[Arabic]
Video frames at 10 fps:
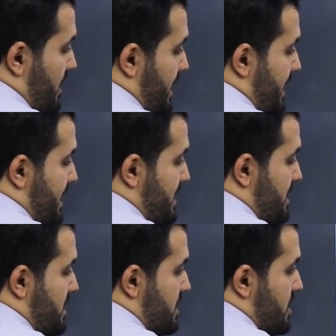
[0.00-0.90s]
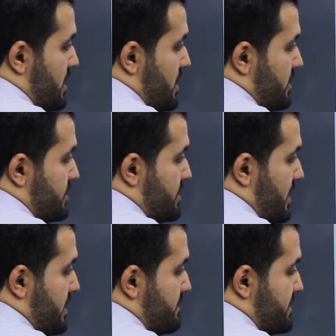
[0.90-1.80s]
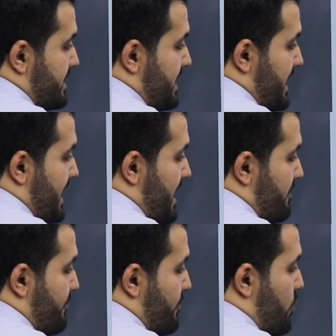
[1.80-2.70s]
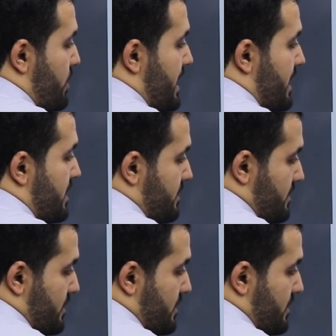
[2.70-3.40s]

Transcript: اي اي تايمز الاي اف كلها